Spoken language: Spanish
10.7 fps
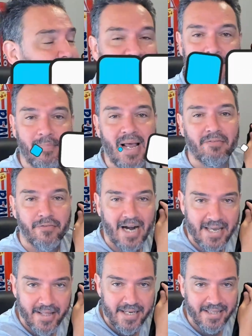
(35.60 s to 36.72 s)
del Black
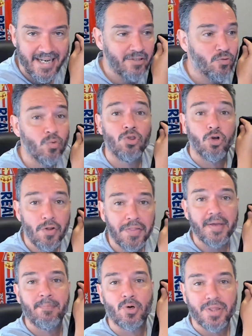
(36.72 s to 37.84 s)
Friday tenéis un
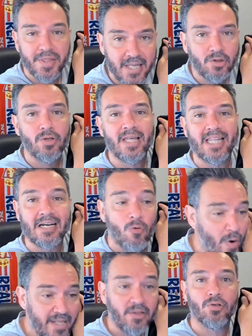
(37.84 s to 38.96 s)
12% de
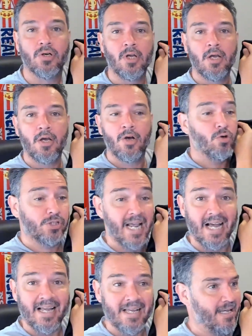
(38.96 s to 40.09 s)
descuento. O
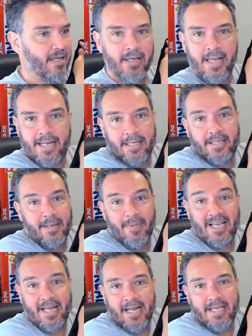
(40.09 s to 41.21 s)
sea, es que, ¿qué más
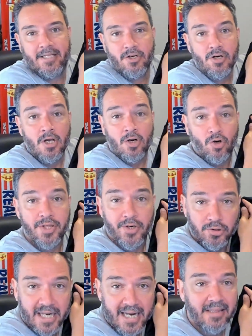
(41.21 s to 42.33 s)
queréis, tío? Código
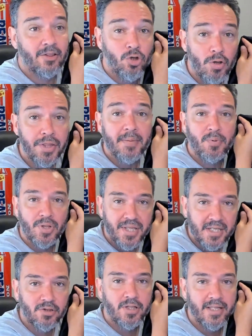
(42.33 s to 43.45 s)
Tele,
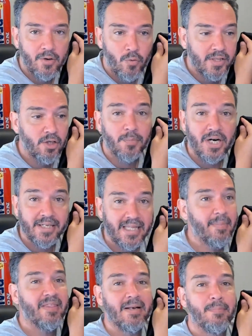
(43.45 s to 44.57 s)
12% de descuento por el
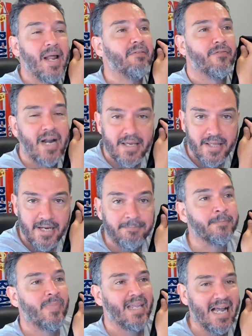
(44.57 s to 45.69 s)
tema del Black Friday
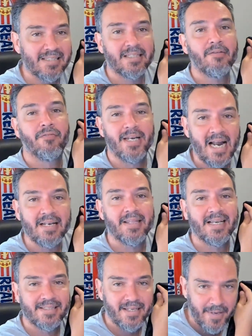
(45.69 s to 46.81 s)
hasta final de
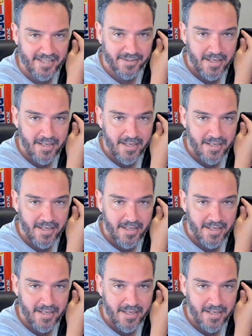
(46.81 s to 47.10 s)
este mes.